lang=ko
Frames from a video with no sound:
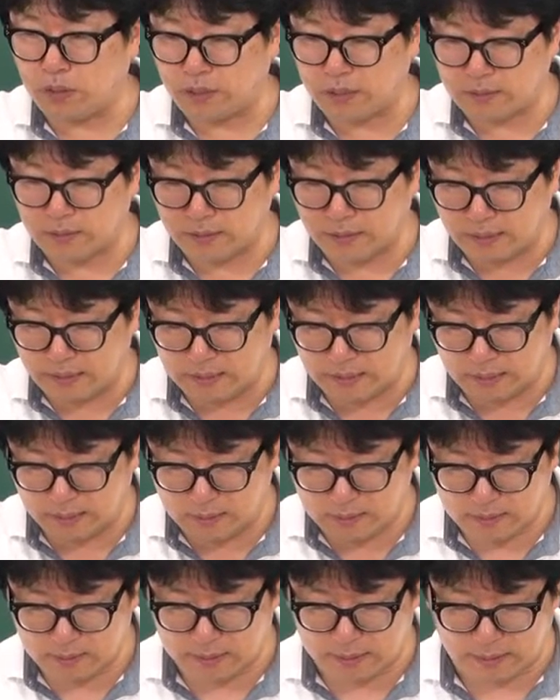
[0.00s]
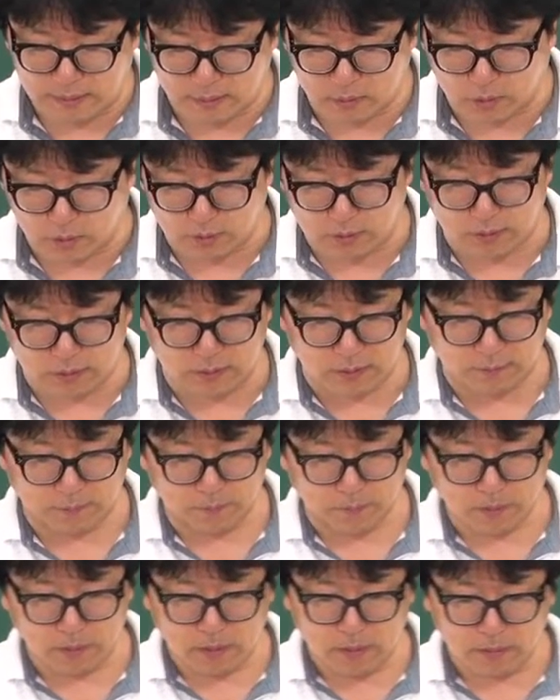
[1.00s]
해서 된다. 알겠죠? 그렇게.
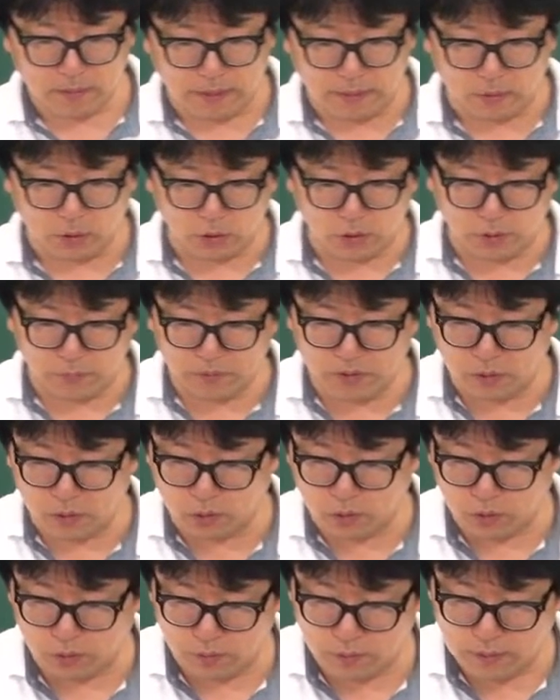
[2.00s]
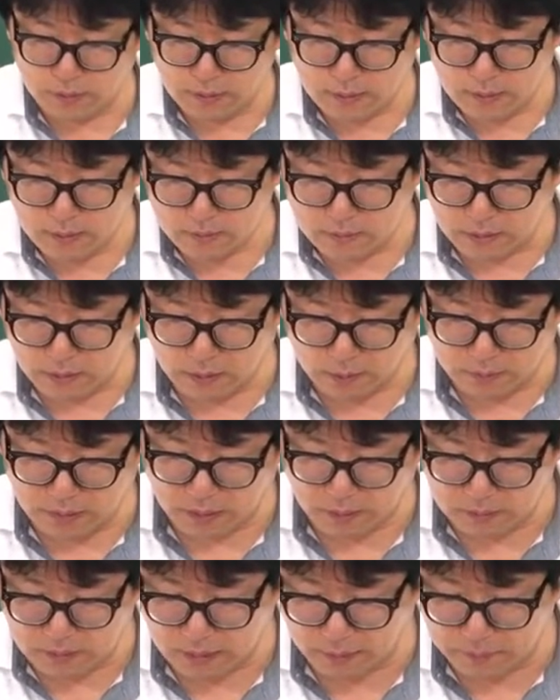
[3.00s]
됐죠? 지금 취득시효. 자, 그
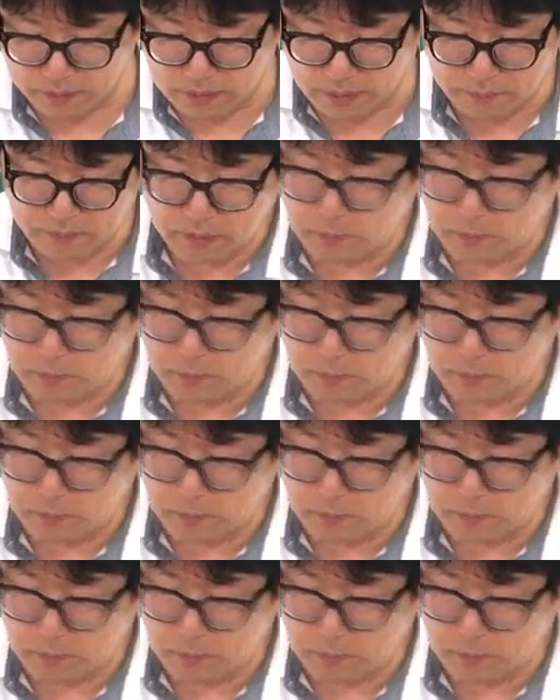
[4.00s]
다음, 그 다음에 그 다음 장